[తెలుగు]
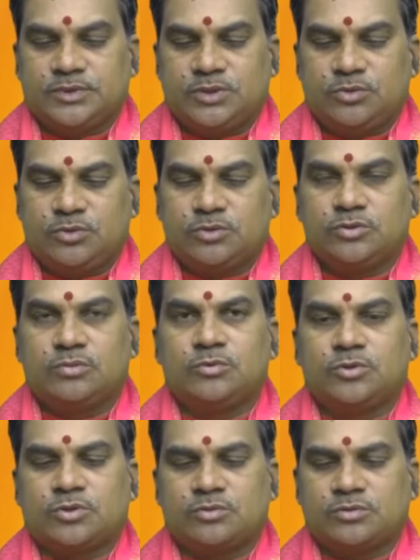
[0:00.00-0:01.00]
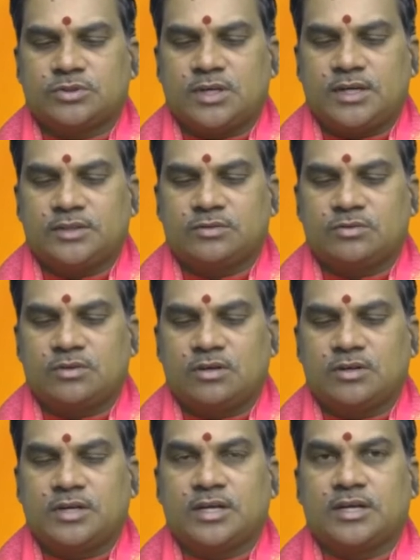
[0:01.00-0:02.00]
ఈరోజు దుర్ముహూర్తం సాయంత్రం
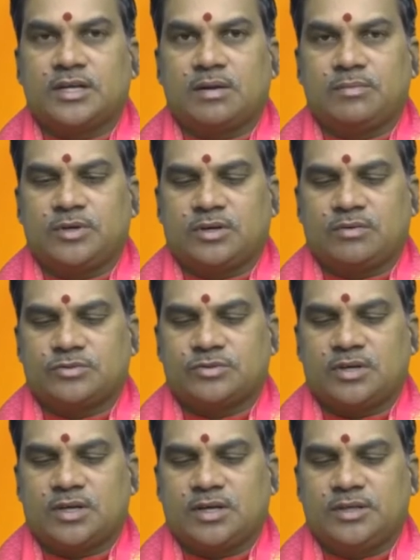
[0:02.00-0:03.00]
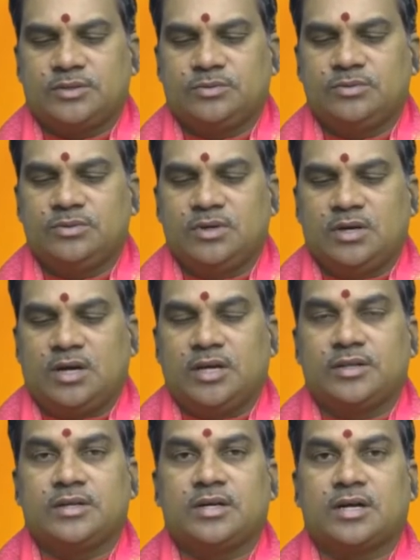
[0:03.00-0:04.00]
నాలుగు గంటల నలభై ఒక్క నిమిషాలగా ఐదు
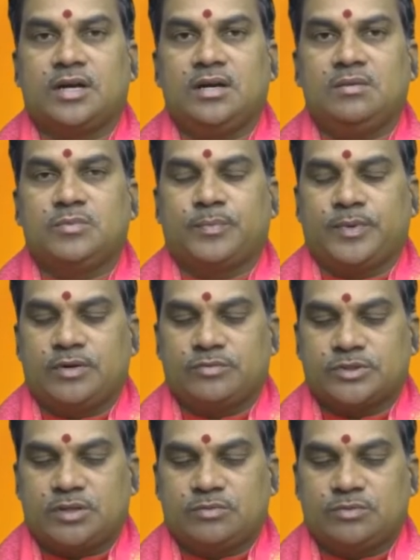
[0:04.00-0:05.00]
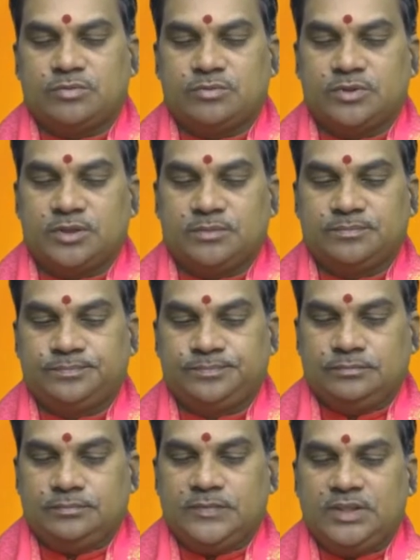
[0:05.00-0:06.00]
ఐదు గంటల ముప్పై రెండు నిమిషాల వరకు ఉంది
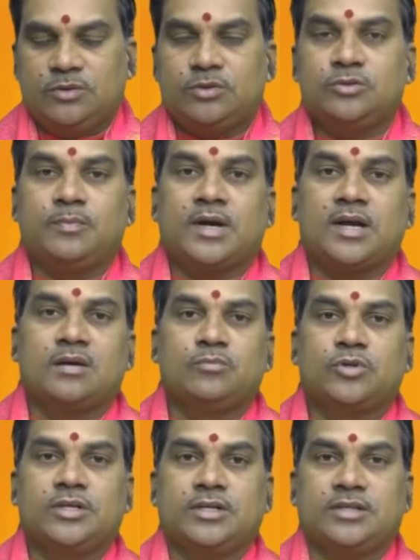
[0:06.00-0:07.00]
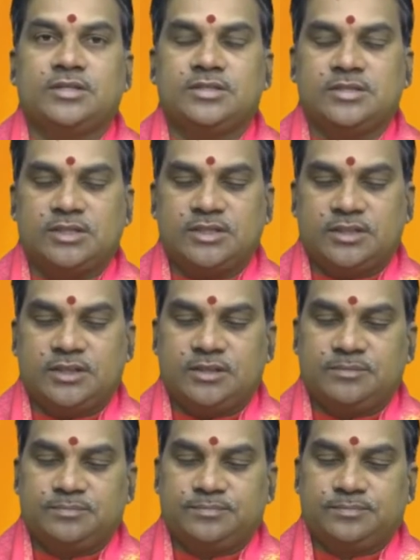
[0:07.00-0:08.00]
ఈరోజు బగళాముఖి జయంతి
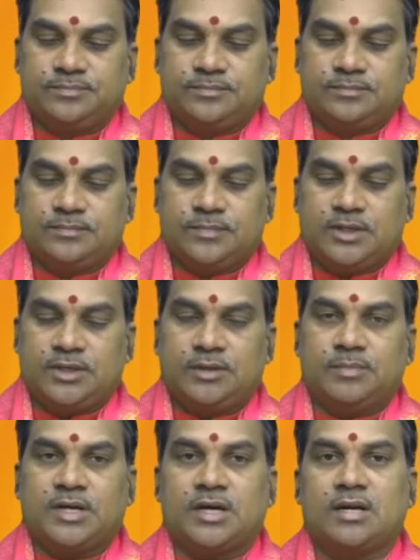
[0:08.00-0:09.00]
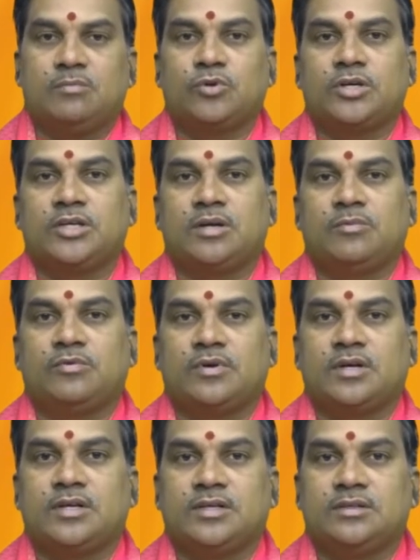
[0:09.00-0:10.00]
మరి బగళాముఖి
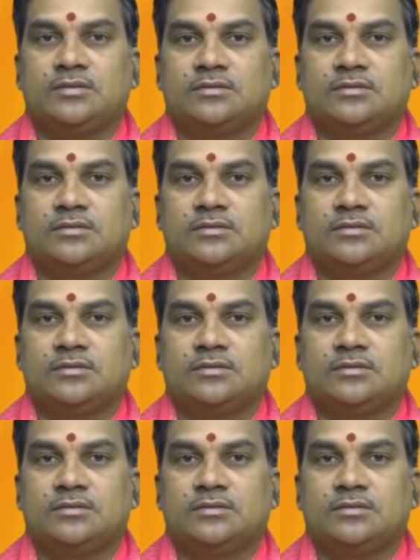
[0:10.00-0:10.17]
అమ్మవారిని